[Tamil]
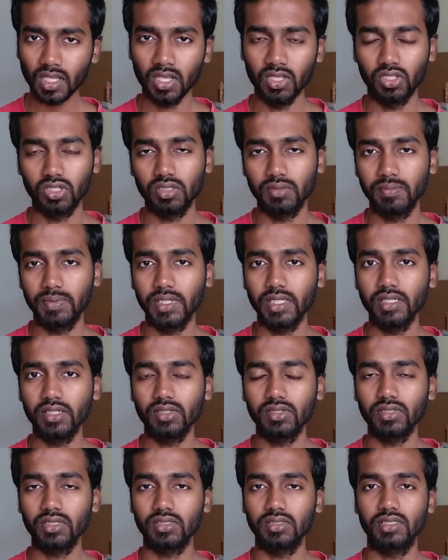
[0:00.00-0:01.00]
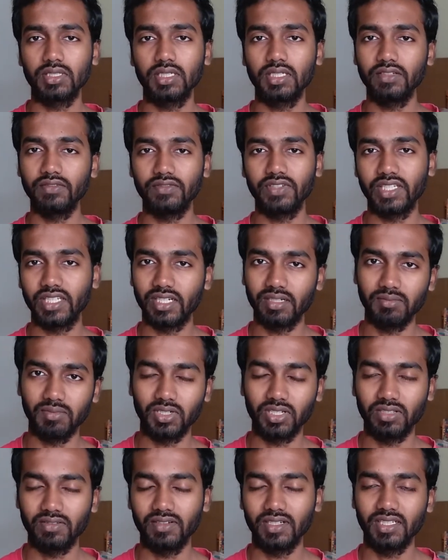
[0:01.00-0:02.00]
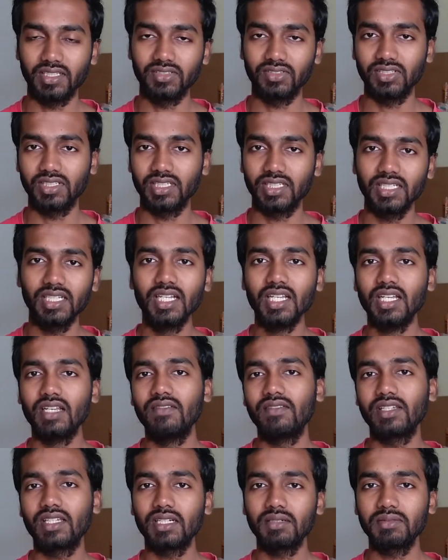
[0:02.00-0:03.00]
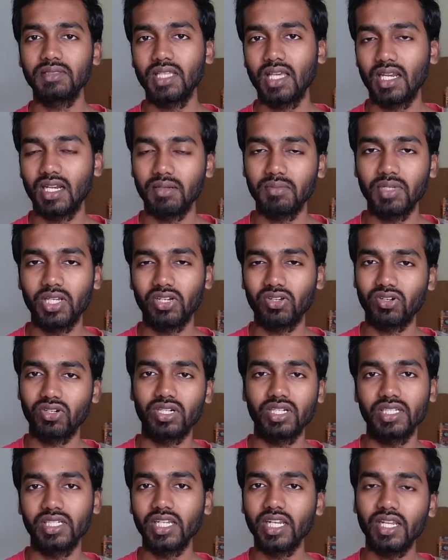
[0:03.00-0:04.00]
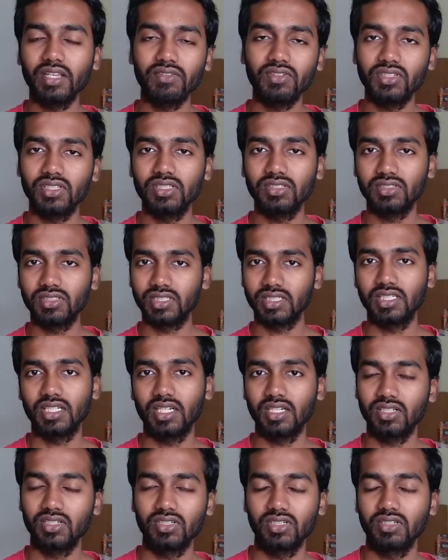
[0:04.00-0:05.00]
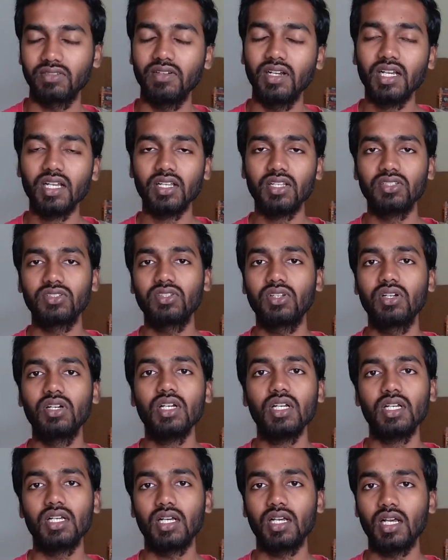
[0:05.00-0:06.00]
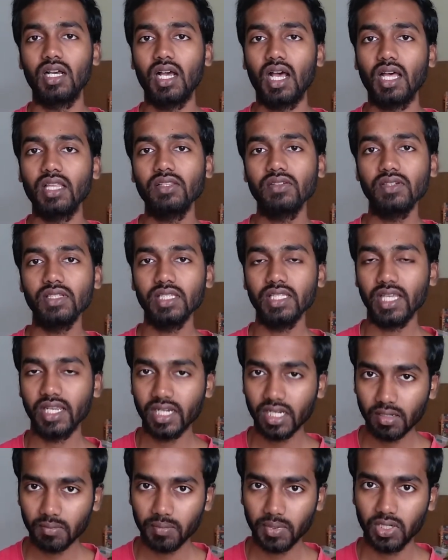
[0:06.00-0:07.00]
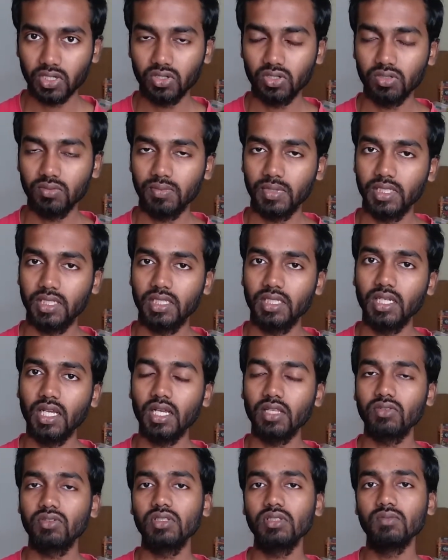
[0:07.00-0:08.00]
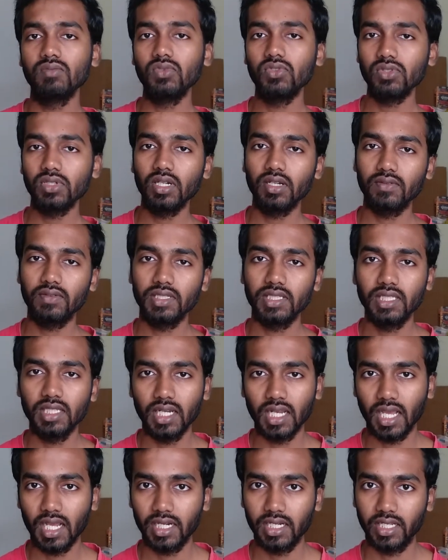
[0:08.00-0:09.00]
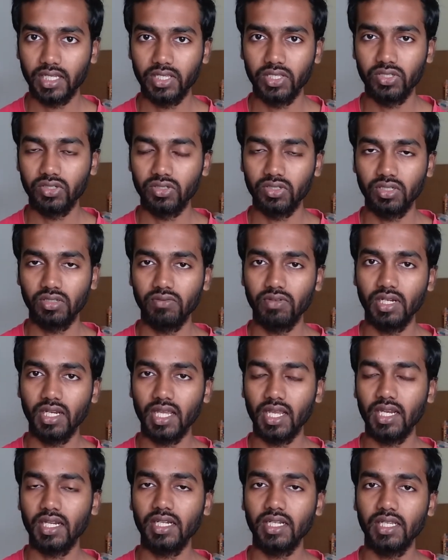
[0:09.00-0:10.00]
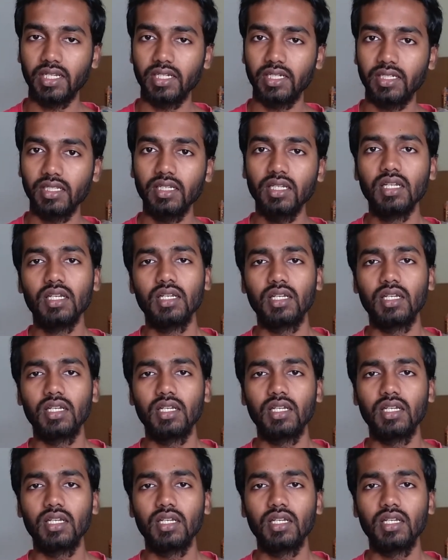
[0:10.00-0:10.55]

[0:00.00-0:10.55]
அதோட பேர் கூட வந்துட்டு விக்ரம் ஓகேவா அது வந்துட்டு விக்ரம் சாராபாய் அவரோட நினைவாக வந்து வச்சுருக்காங்க ஓகேவா ஸோ அது வந்து என்ன பண்ணுன்னு பார்த்தீங்கன்னா அது வந்து மூணில் வந்து லேண்ட் ஆகிக்கும் ஓகேவா லேண்ட் ஆகிட்டு